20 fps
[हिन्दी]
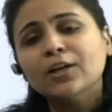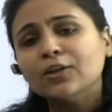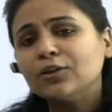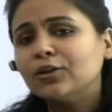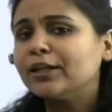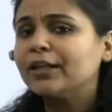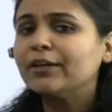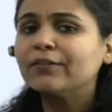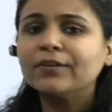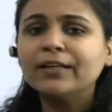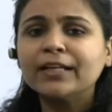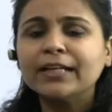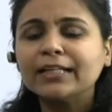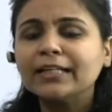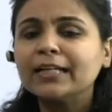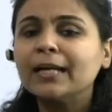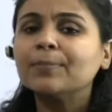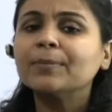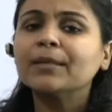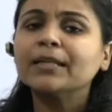तो डेफिनेटली
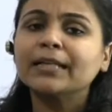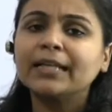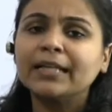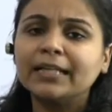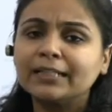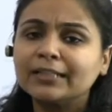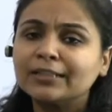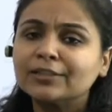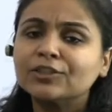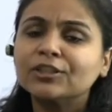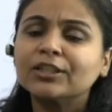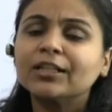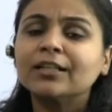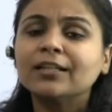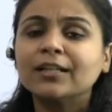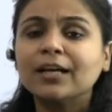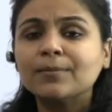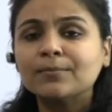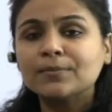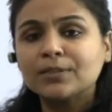आपने केलकर जी का
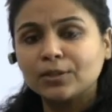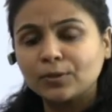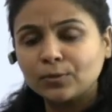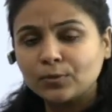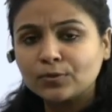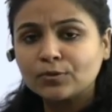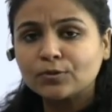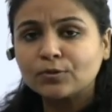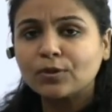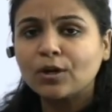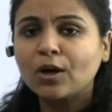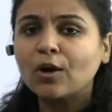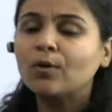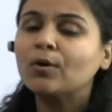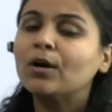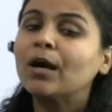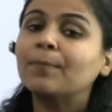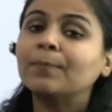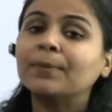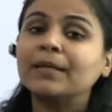नाम जरूर सुना
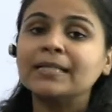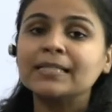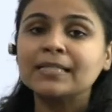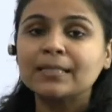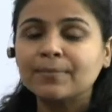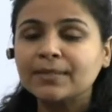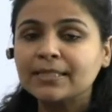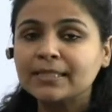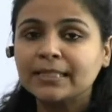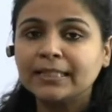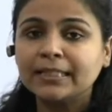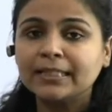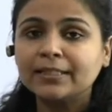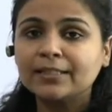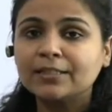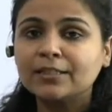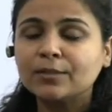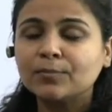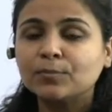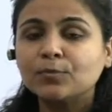होगा आप किसी भी
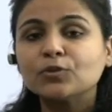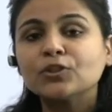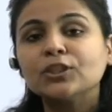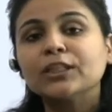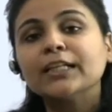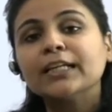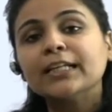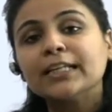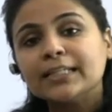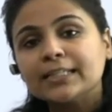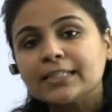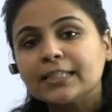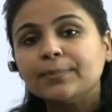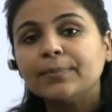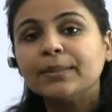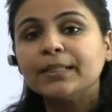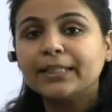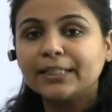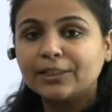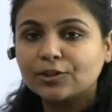सीनियर से पूछेंगे किसी
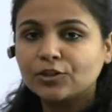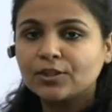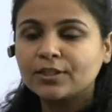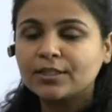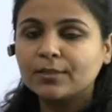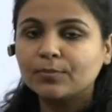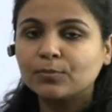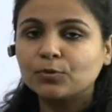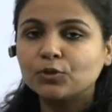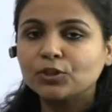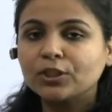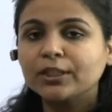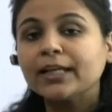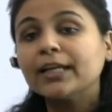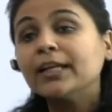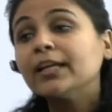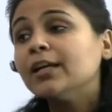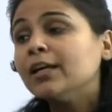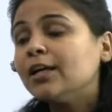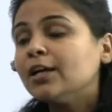भी टीचर से पूछेंगे